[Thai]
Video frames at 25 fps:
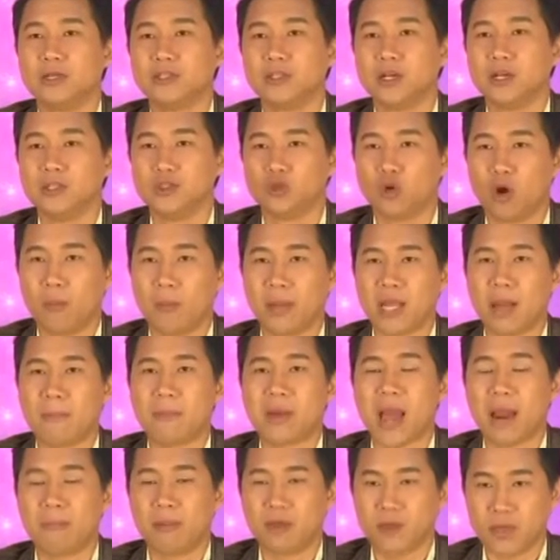ชวนไปทำ
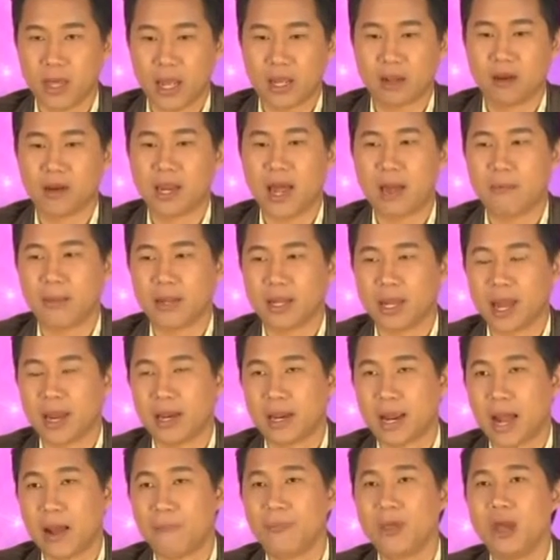งานพิเศษก็ได้เหมือนกัน
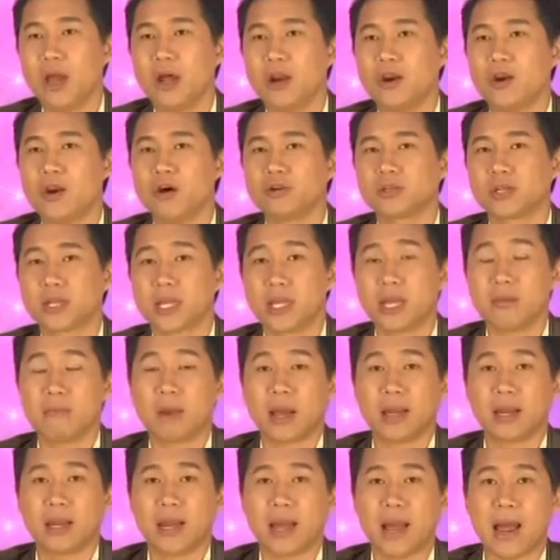ครับ นอกนี้ยังห
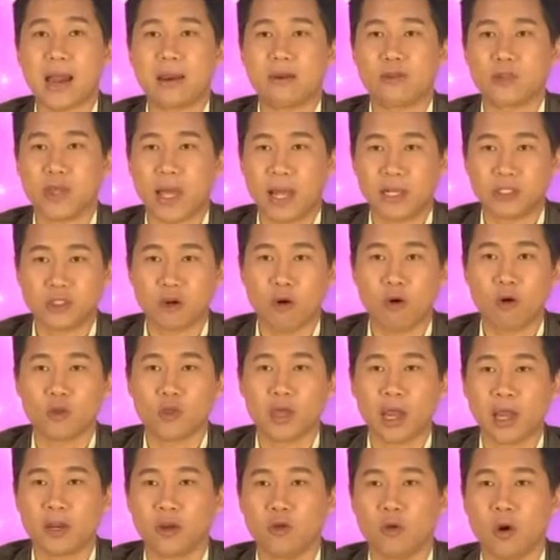มายถึงการเสี่ยงโชค
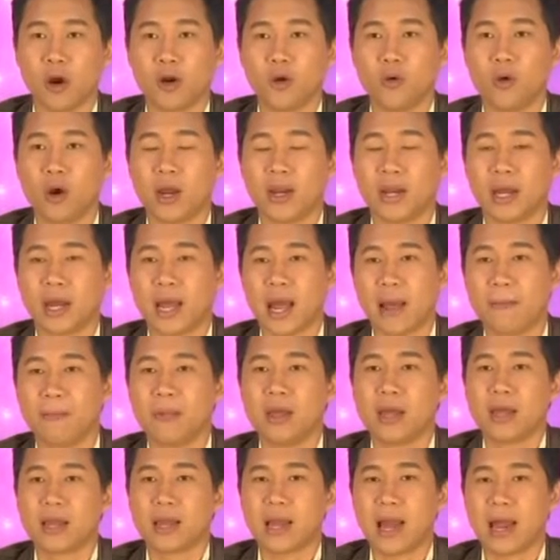เสี่ยงดวงด้วยนะครับ
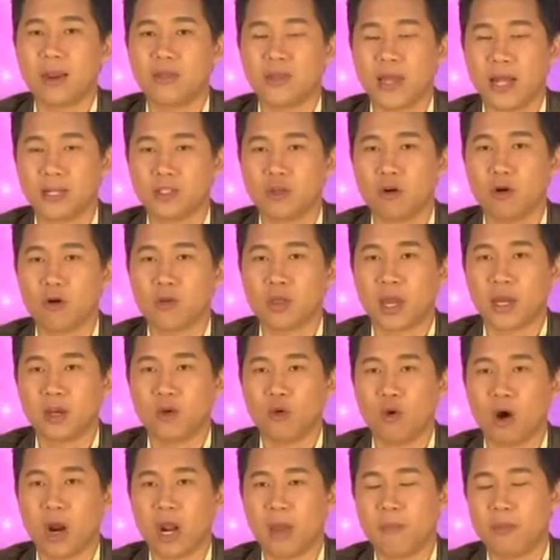การเสี่ยงโชคเสี่ยงด
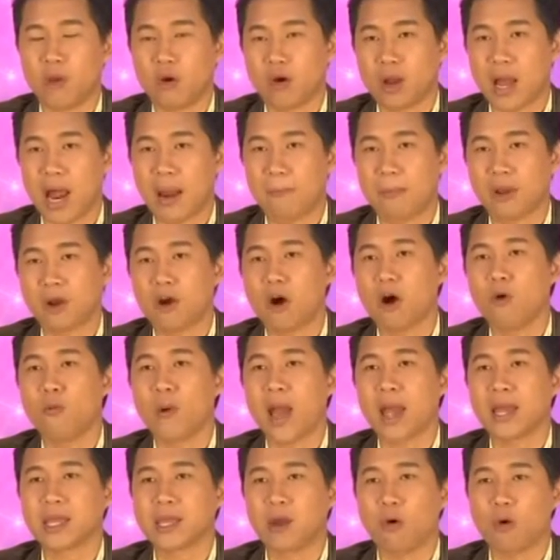วงในมีโอกาสไปข้อง
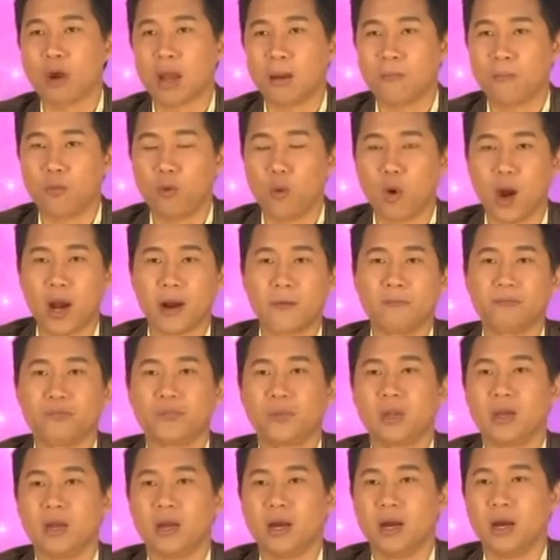แวะเกี่ยวกับพวก
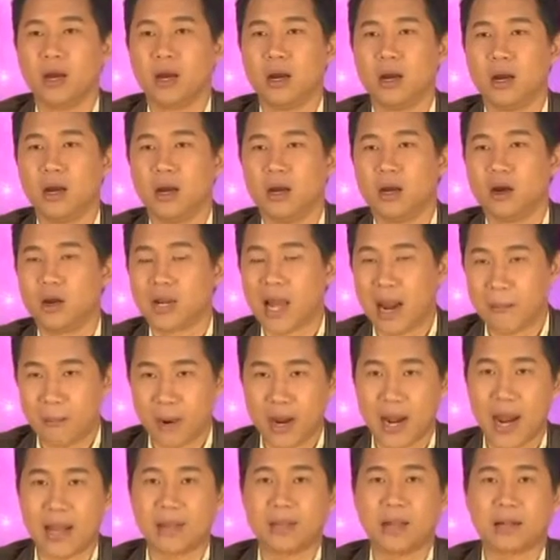การพ
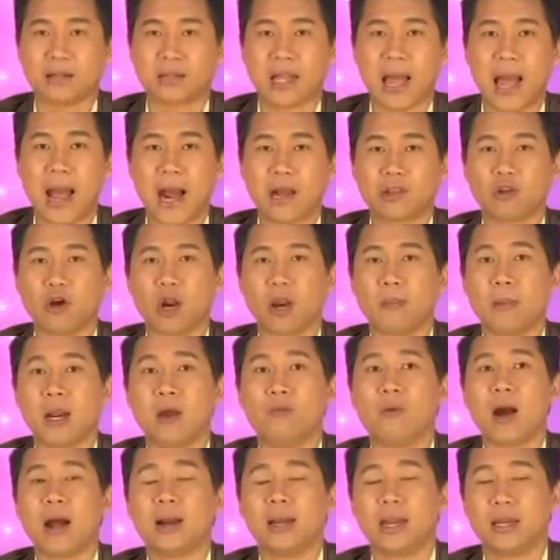นันต่างๆ ก็ต้องระมัด
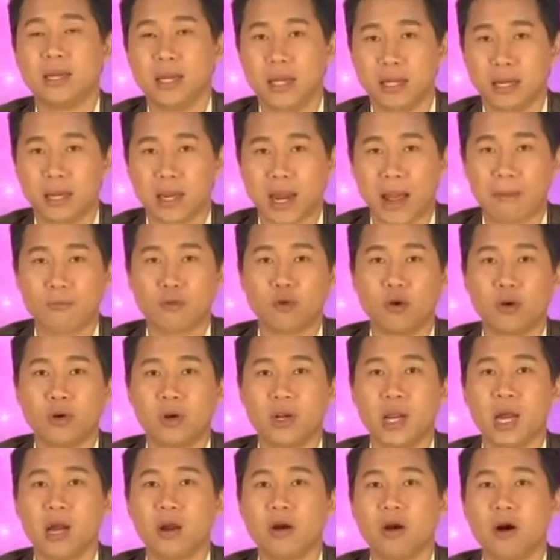ระวังนิดนึงนะครับส่วน
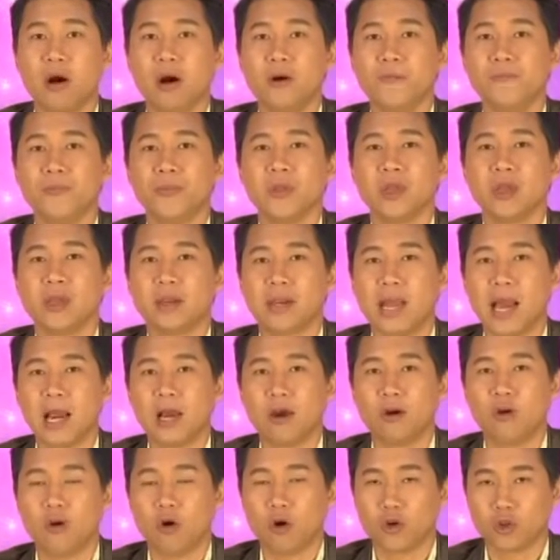เรื่องของนัก
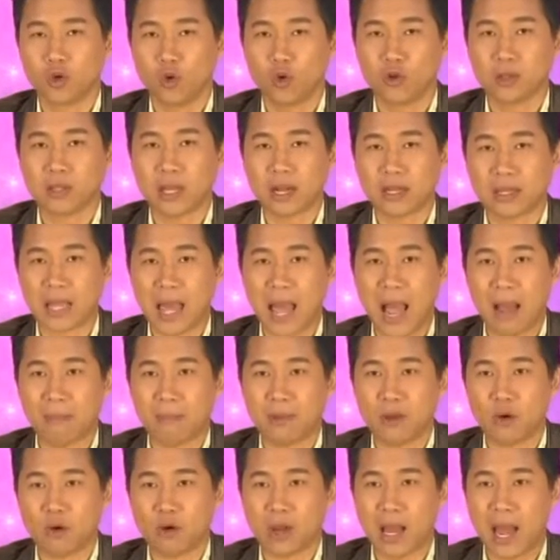ลงทุนต่างๆ
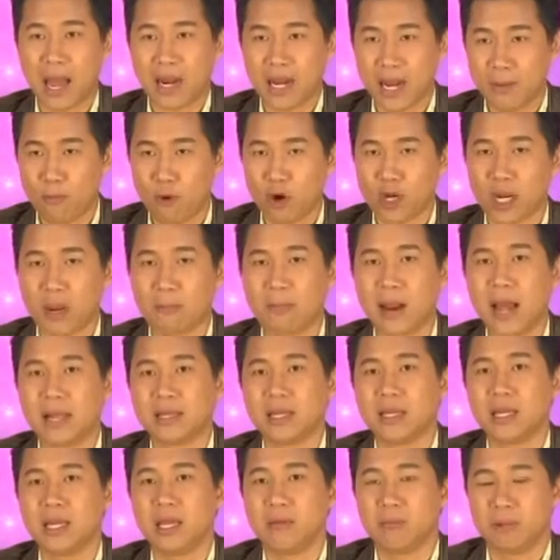มีโอกาสได้ผลกำไร
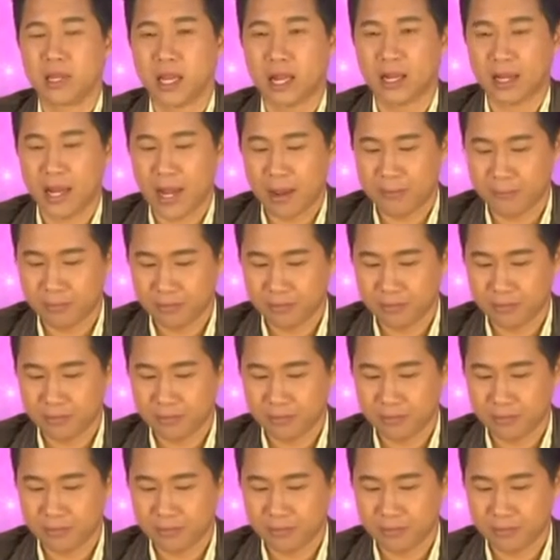ที่ดีเหมือนกันครับ